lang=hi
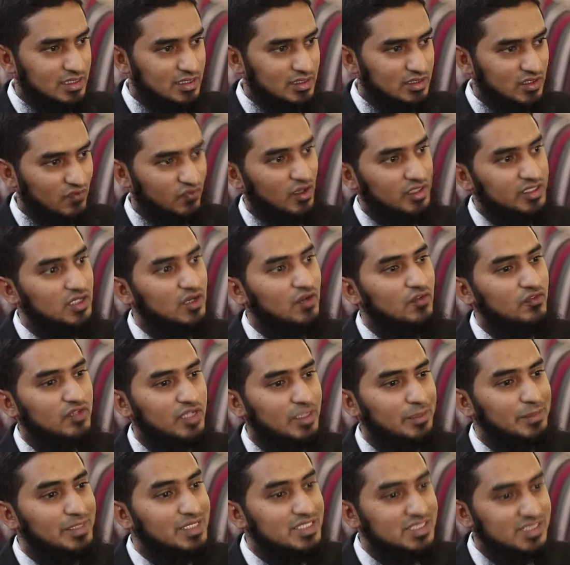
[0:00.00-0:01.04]
द फादर ऑफ
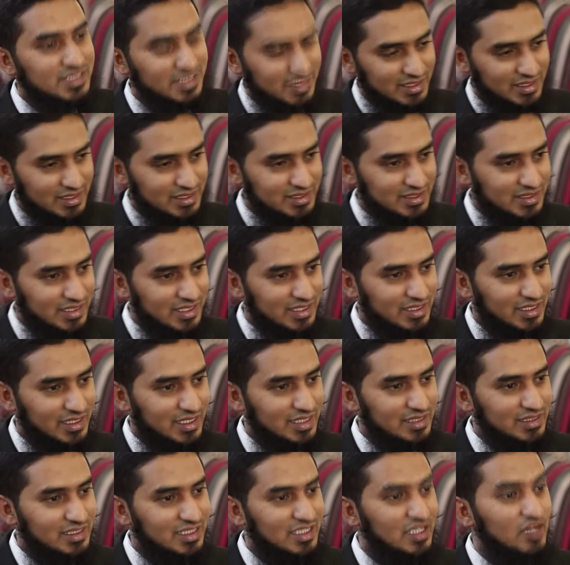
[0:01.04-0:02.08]
केमिस्ट्री जिसे
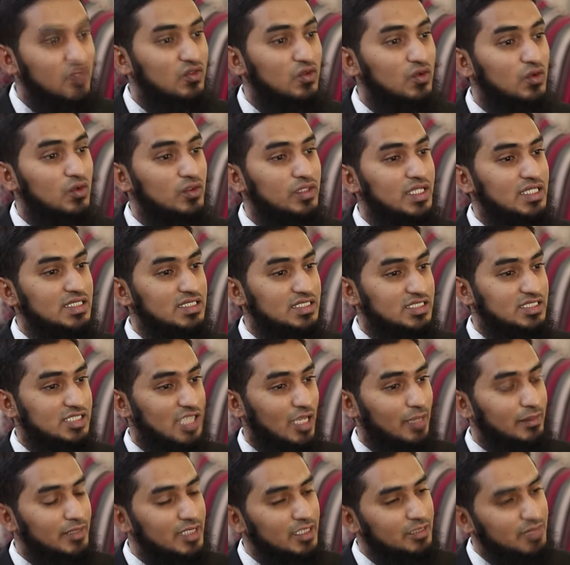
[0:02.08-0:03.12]
कहते हैं वो कौन है
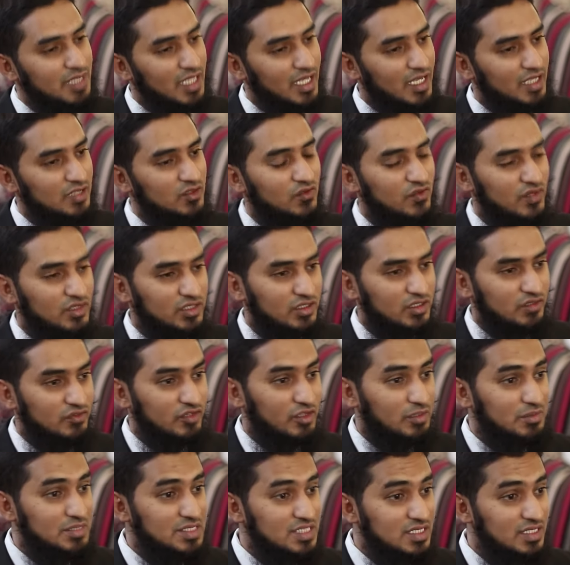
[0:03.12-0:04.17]
जाबिर इबन हैन को फादर
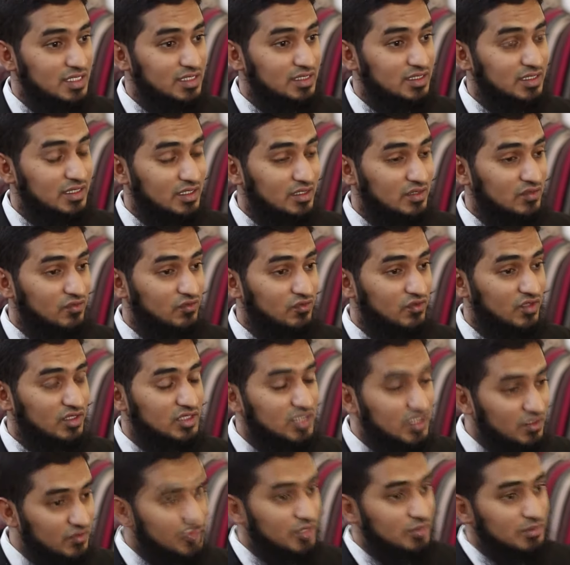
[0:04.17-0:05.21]
ऑफ केमिस्ट्री कहते हैं
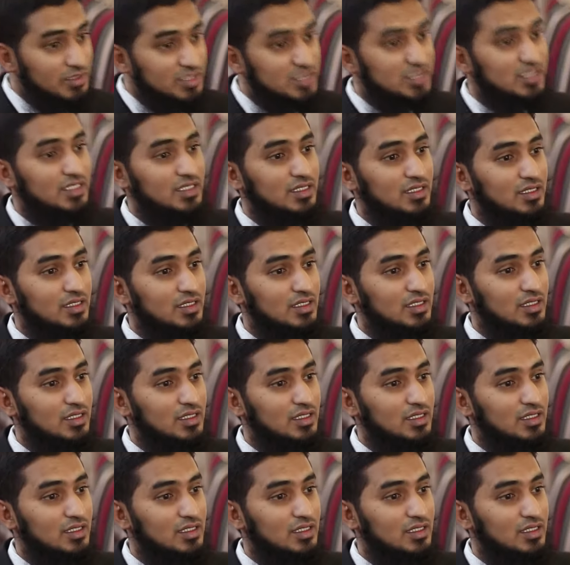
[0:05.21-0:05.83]
फादर ऑफ केमिस्ट्री